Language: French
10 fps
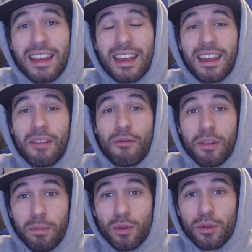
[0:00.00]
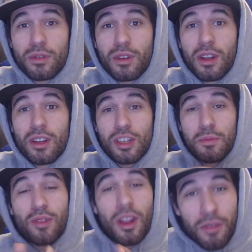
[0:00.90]
Et une fois de plus,
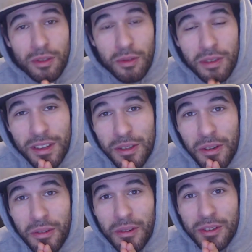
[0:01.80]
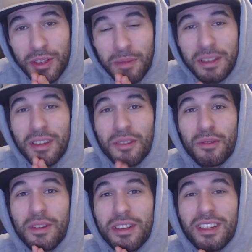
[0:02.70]
j'ai besoin de votre soutien sur, euh, sur ma chaîne
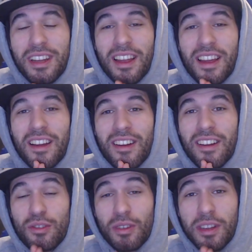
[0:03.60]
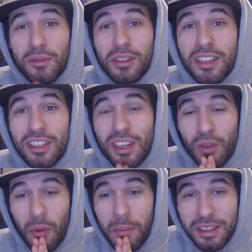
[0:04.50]
Twitch. Euh, ceux qui me soutiennent déjà,
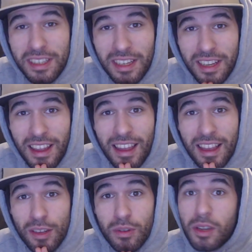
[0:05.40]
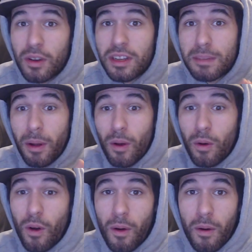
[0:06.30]
je vous remercie. Et ceux qui ne connaissent pas
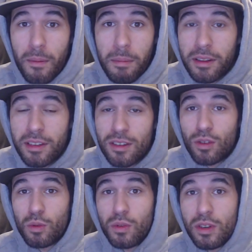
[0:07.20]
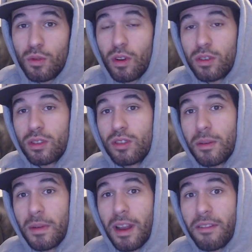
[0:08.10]
encore ma partie sur Twitch ou lorsque je
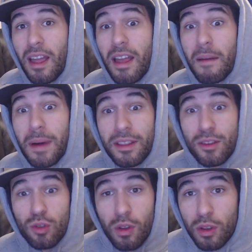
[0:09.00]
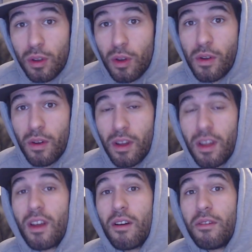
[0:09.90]
fais mes lives, bah, soyez curieux,
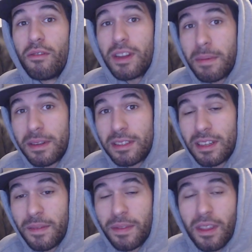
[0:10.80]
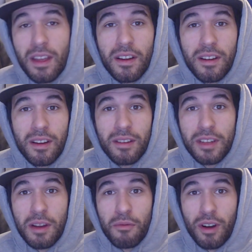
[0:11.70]
venez passer. Euh,
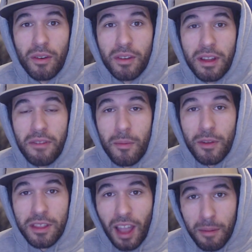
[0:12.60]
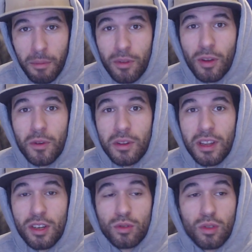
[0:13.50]
vous allez voir, on a vraiment une très bonne
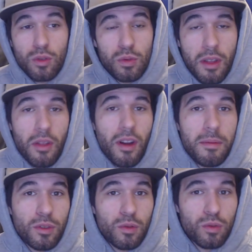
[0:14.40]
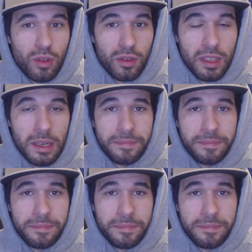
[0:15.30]
communauté. Les gens sont tous adorables, sont tous gentils.